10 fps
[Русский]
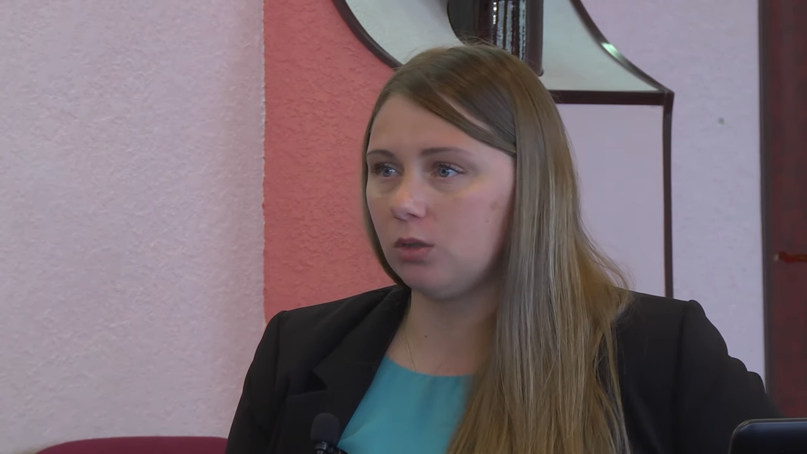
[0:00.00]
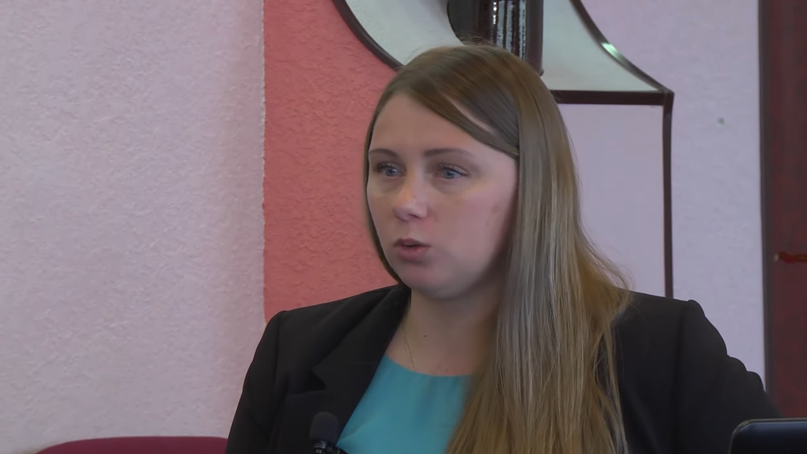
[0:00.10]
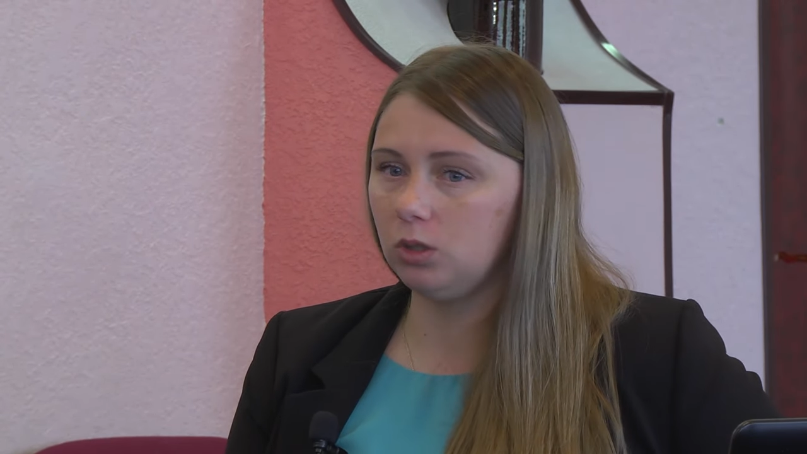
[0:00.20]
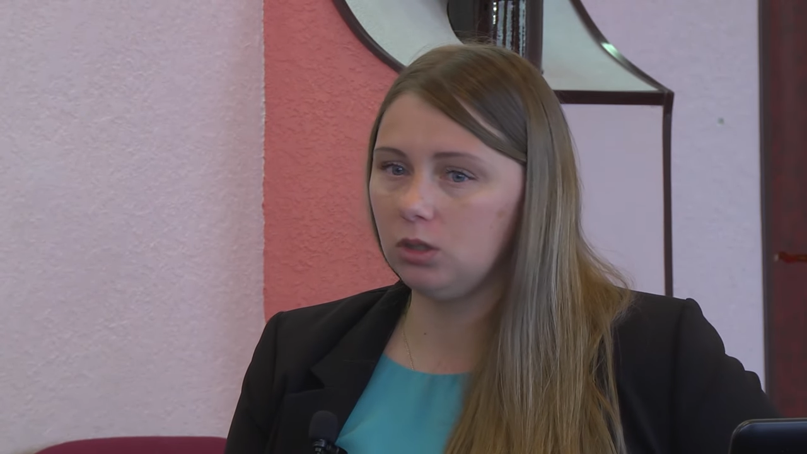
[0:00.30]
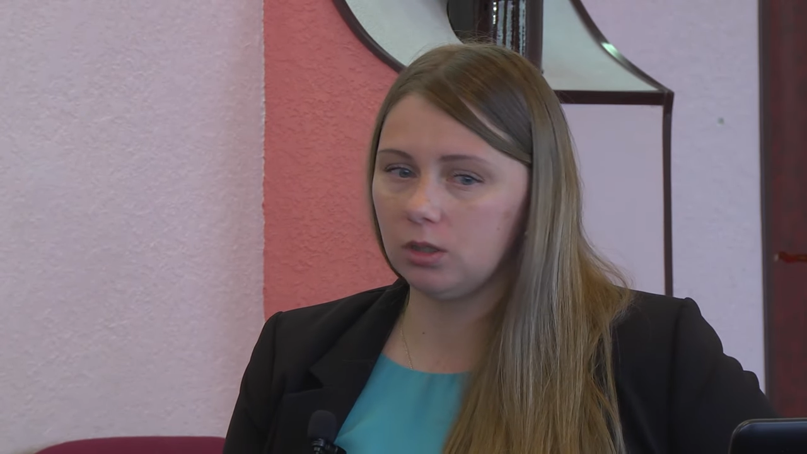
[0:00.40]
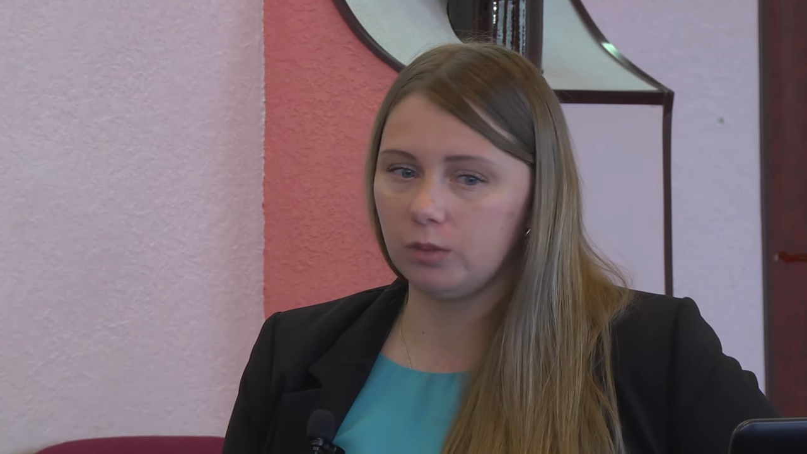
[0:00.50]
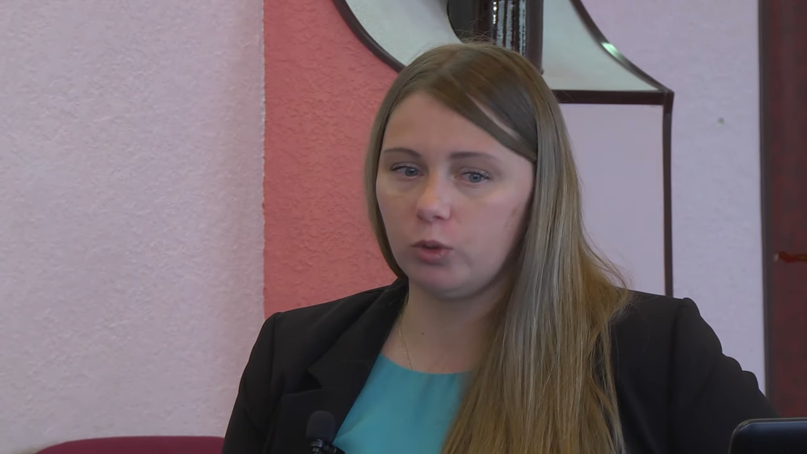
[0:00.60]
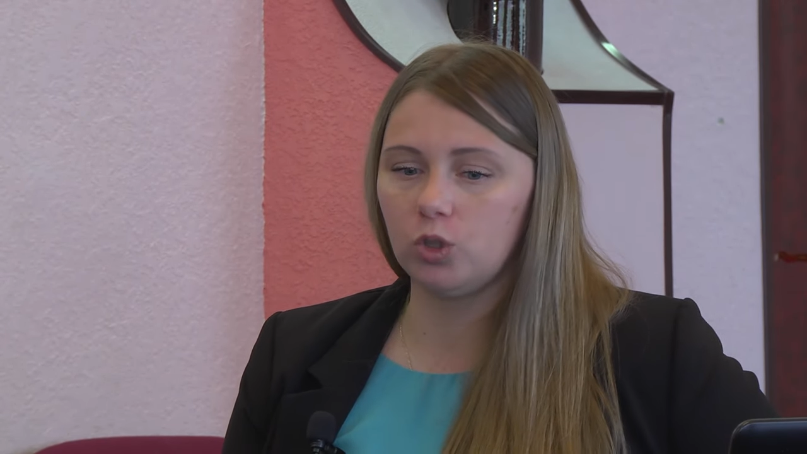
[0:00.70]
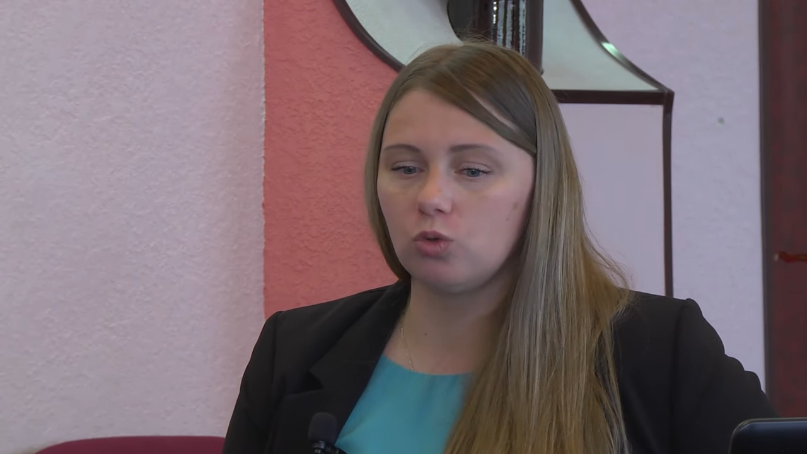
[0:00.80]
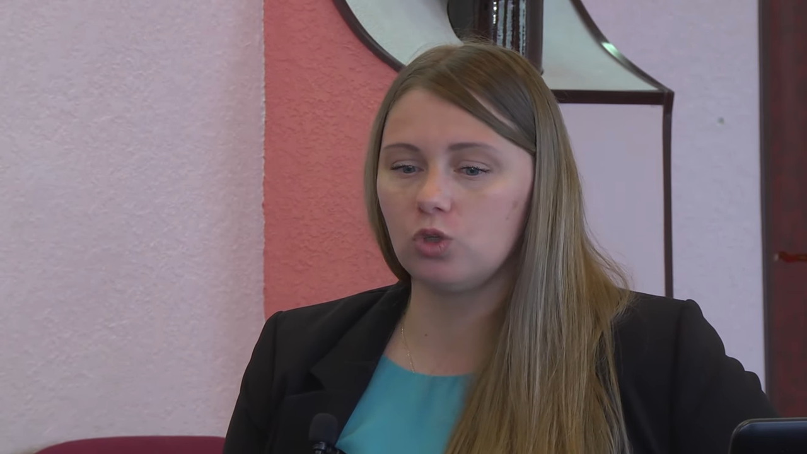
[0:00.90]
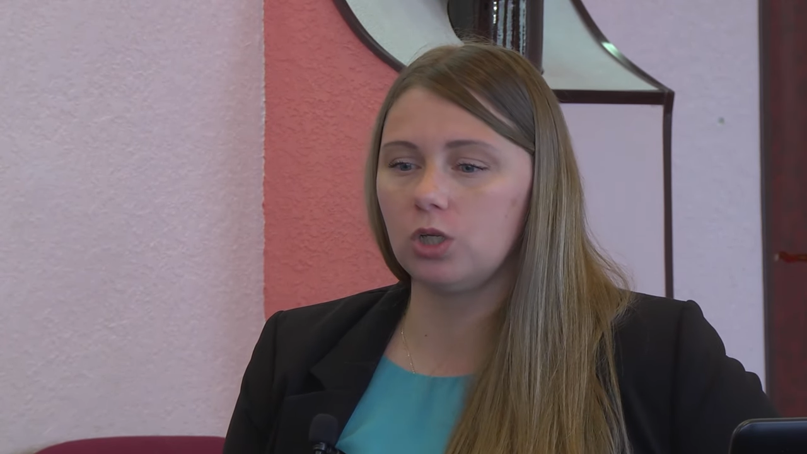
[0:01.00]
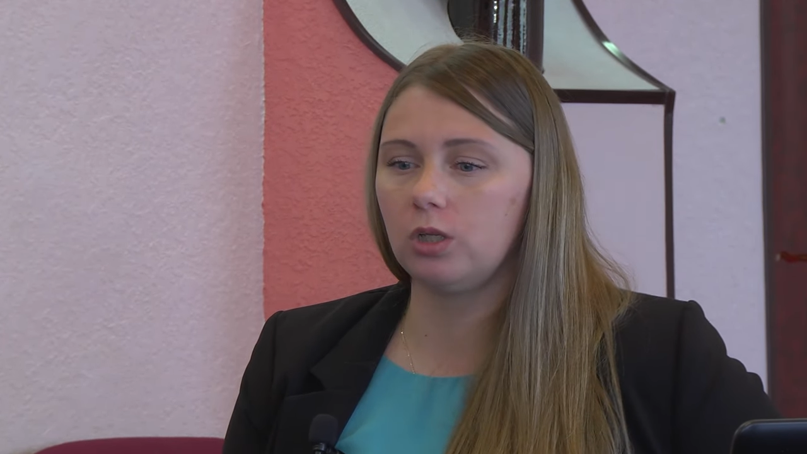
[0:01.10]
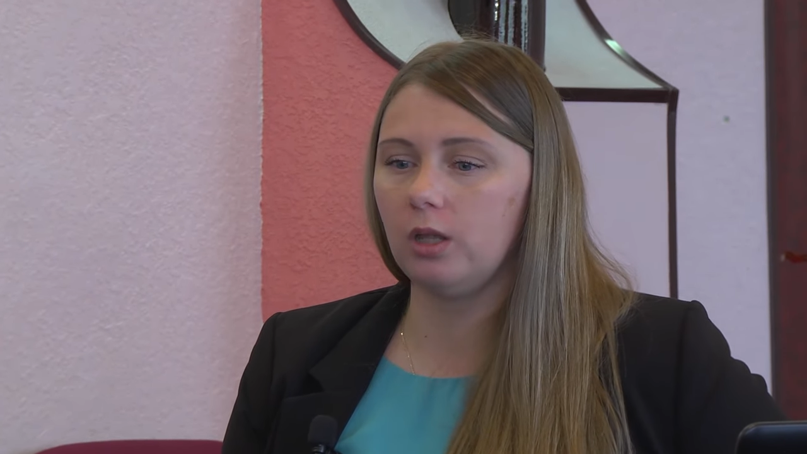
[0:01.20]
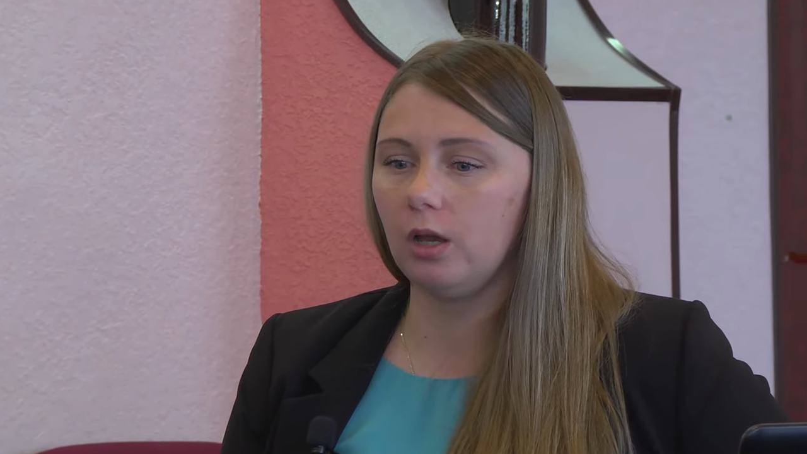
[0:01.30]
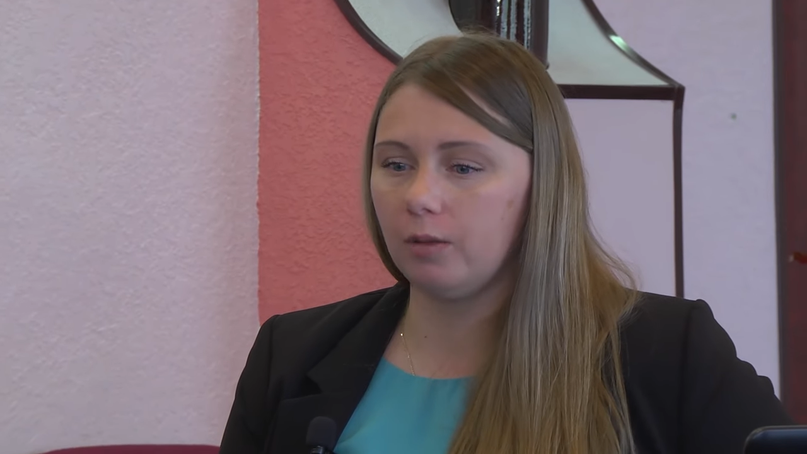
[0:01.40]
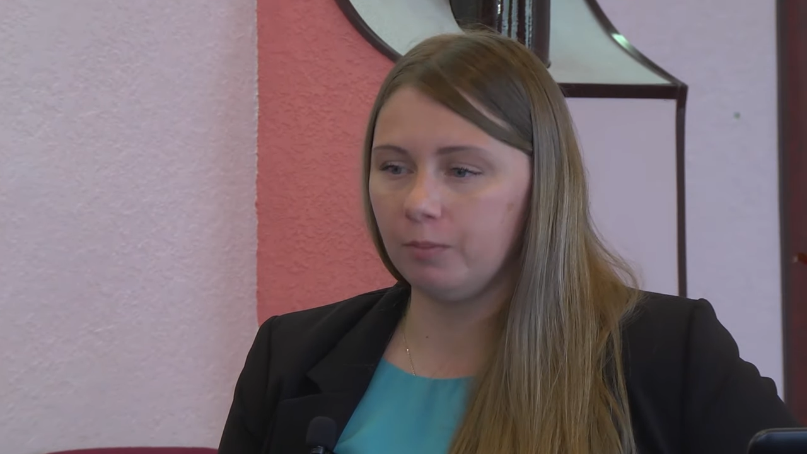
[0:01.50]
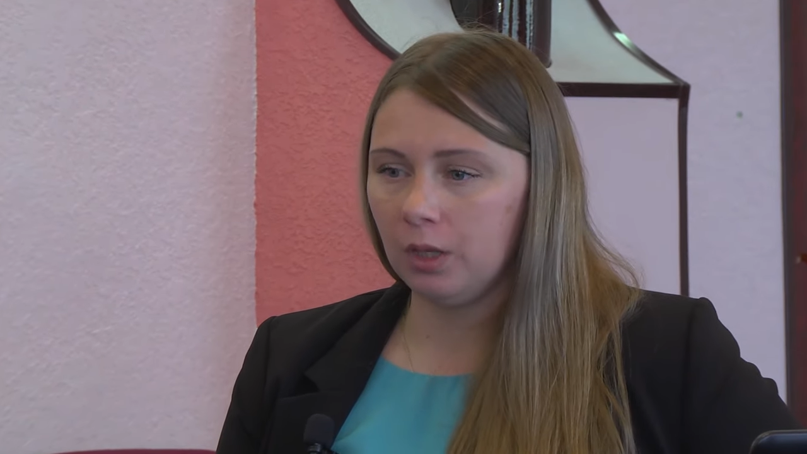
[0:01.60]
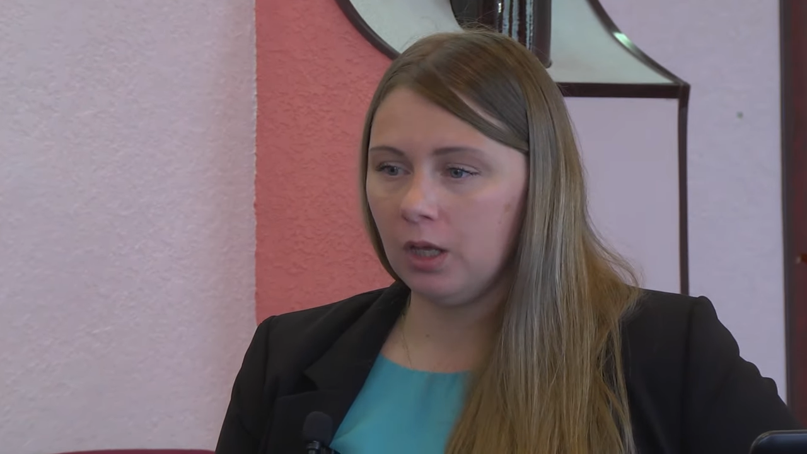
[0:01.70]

Arduino это больше уже для